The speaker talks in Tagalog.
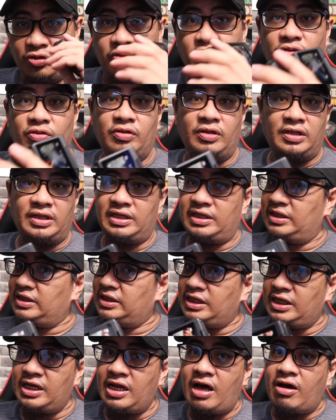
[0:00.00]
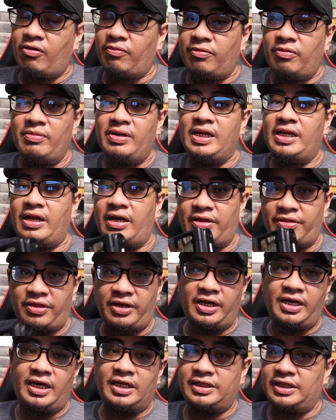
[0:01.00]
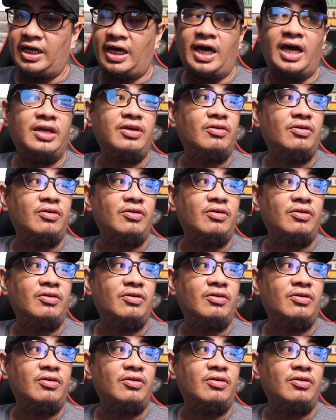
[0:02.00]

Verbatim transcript: 2 di na ako bumili ng 3 at saka